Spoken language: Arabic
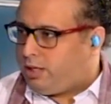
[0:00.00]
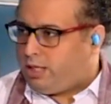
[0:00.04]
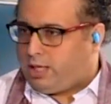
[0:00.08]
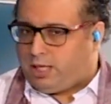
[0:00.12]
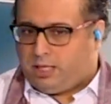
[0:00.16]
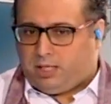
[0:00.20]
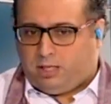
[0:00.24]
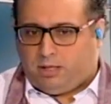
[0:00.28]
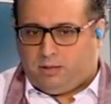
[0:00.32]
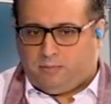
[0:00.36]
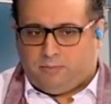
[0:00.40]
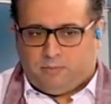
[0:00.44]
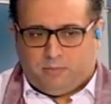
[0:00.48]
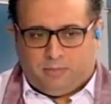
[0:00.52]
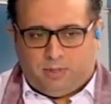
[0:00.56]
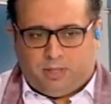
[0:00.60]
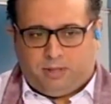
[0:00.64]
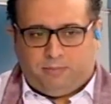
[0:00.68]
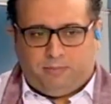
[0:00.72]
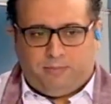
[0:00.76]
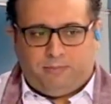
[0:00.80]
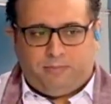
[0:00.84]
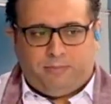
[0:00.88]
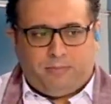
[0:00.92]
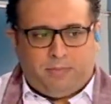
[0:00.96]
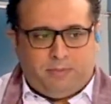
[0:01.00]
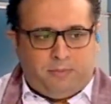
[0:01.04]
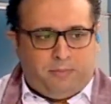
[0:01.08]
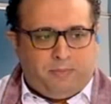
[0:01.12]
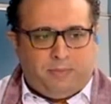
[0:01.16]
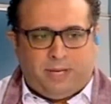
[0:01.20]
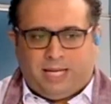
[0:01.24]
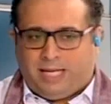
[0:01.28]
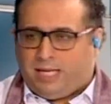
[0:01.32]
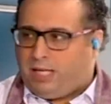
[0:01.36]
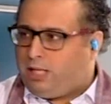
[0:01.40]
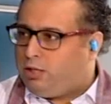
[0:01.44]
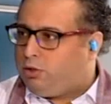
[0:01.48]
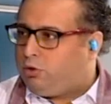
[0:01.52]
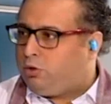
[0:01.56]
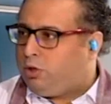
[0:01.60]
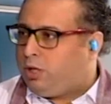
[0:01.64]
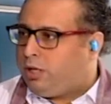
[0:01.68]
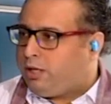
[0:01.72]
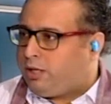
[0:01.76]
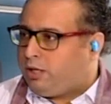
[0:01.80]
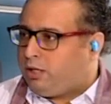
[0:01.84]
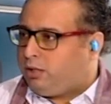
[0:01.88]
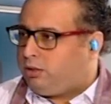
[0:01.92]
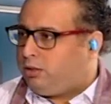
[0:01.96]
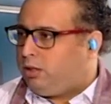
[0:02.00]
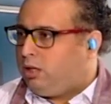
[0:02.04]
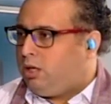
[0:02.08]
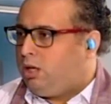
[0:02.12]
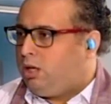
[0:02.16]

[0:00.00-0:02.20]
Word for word: يعني بملايين دولارات؟